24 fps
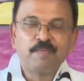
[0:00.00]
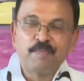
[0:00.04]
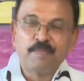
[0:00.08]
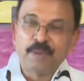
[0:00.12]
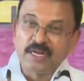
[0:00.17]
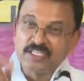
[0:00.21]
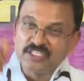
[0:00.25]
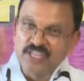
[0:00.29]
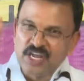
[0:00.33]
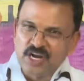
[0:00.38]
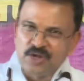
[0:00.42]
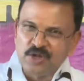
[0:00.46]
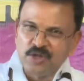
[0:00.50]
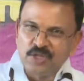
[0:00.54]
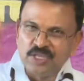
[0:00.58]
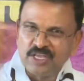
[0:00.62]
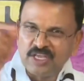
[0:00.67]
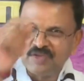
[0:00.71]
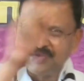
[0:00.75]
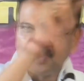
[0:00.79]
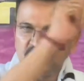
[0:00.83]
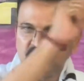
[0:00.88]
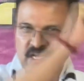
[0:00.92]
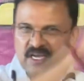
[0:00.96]
ప్రజలను ఈ
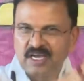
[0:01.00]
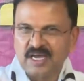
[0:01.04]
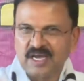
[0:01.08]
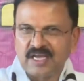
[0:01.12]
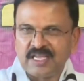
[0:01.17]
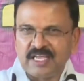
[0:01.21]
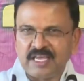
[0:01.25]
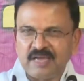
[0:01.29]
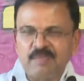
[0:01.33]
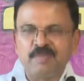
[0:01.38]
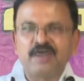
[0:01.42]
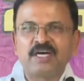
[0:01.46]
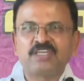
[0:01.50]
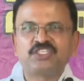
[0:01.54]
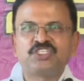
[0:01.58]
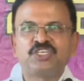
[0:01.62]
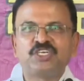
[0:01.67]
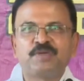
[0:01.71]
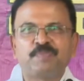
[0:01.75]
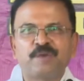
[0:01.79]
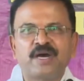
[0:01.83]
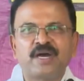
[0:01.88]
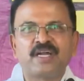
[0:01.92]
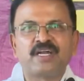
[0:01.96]
విధంగా
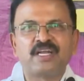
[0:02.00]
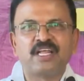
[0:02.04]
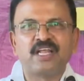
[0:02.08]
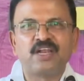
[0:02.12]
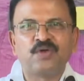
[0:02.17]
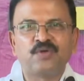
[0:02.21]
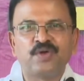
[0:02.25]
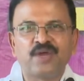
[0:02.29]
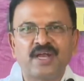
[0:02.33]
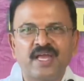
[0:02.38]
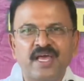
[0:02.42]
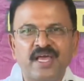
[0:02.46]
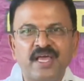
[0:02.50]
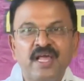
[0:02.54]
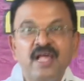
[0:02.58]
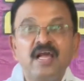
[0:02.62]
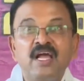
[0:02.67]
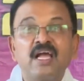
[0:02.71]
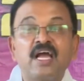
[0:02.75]
ఏమార్చే పార్టీలు ఉన్నాయి